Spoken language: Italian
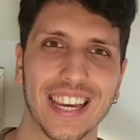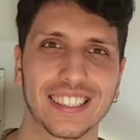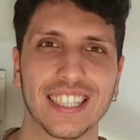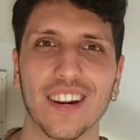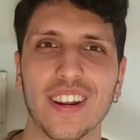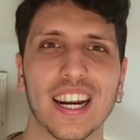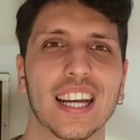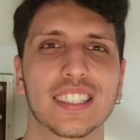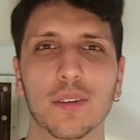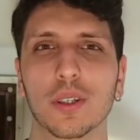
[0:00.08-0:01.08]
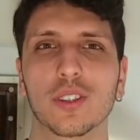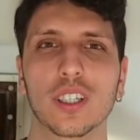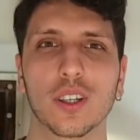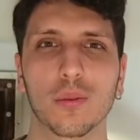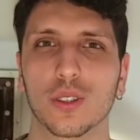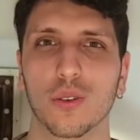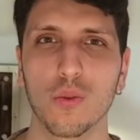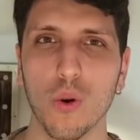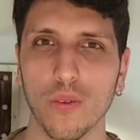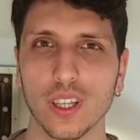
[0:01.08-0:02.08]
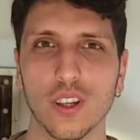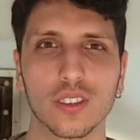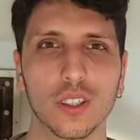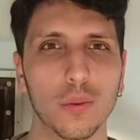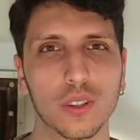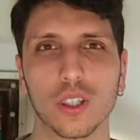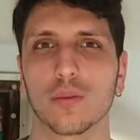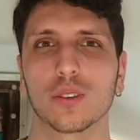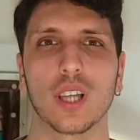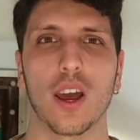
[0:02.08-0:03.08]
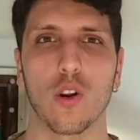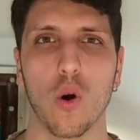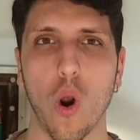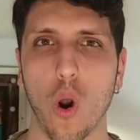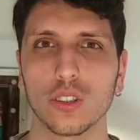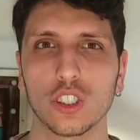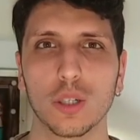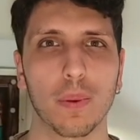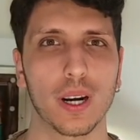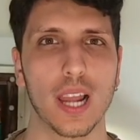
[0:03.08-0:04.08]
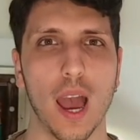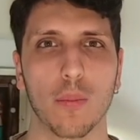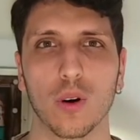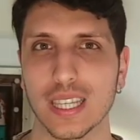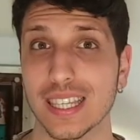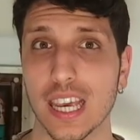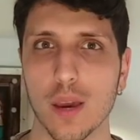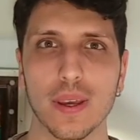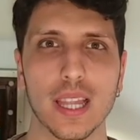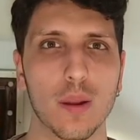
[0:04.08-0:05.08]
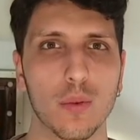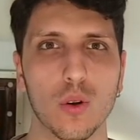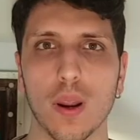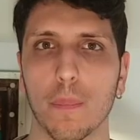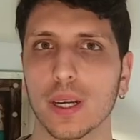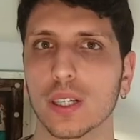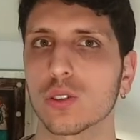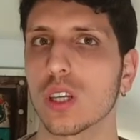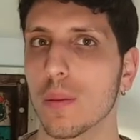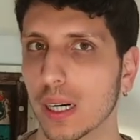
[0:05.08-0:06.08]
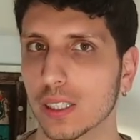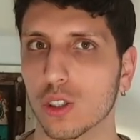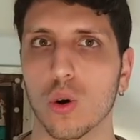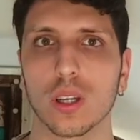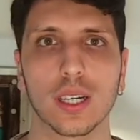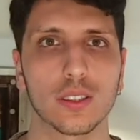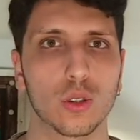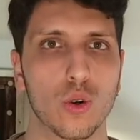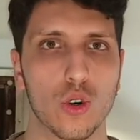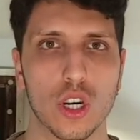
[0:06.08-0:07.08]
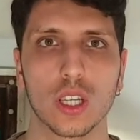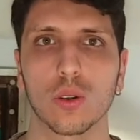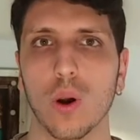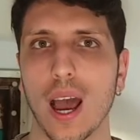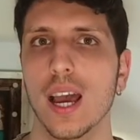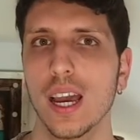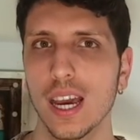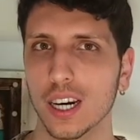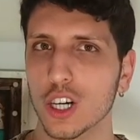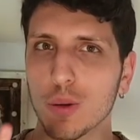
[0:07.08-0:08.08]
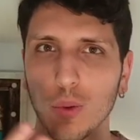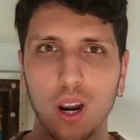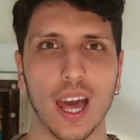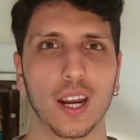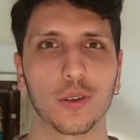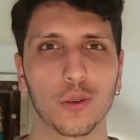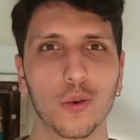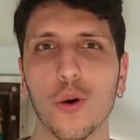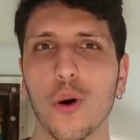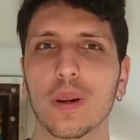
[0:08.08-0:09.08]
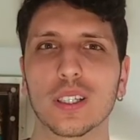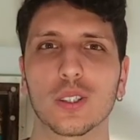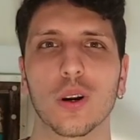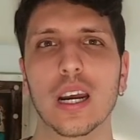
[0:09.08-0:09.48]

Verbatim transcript: salve ragazzi e bentornati in questo nuovo video di Guido Tramontano. Oggi parliamo insieme delle migliori applicazioni per Android che sono riuscito a racimolare sul Google Play Store